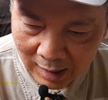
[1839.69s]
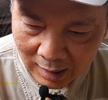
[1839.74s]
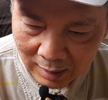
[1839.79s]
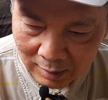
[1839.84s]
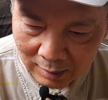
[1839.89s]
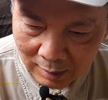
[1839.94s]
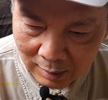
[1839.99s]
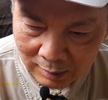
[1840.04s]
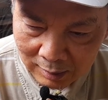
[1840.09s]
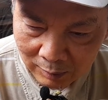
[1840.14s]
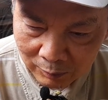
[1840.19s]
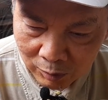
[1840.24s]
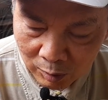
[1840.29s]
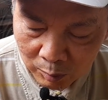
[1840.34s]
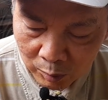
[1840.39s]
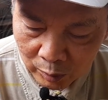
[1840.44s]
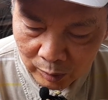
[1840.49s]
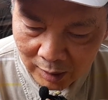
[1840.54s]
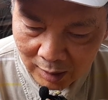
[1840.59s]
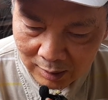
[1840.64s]
đó là thành phố
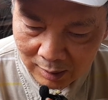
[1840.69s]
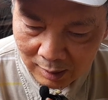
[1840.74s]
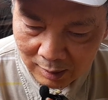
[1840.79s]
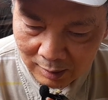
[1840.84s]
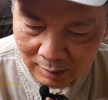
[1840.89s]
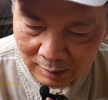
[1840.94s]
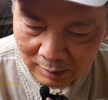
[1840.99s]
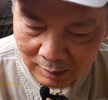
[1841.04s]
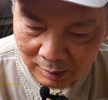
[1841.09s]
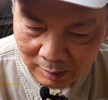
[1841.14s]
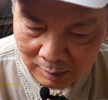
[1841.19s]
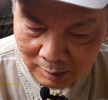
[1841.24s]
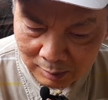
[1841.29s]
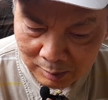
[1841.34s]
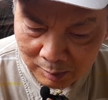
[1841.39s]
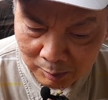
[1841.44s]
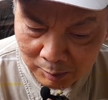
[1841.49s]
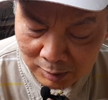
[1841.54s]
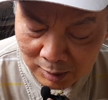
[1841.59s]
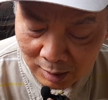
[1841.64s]
Munich đó là,
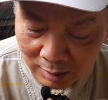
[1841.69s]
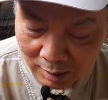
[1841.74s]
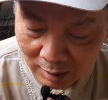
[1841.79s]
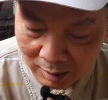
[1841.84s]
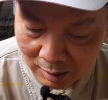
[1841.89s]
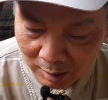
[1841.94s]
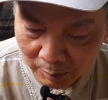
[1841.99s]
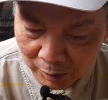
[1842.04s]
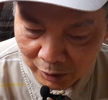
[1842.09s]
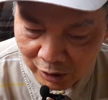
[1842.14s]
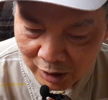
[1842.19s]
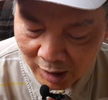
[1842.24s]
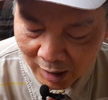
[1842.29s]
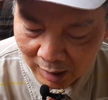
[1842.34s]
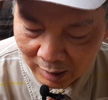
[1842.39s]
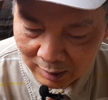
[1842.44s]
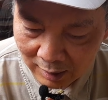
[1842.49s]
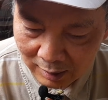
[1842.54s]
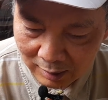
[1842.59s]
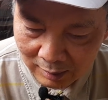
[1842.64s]
tiếng Đức là
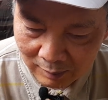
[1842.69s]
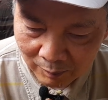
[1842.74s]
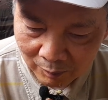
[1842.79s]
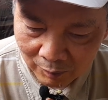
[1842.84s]
München đó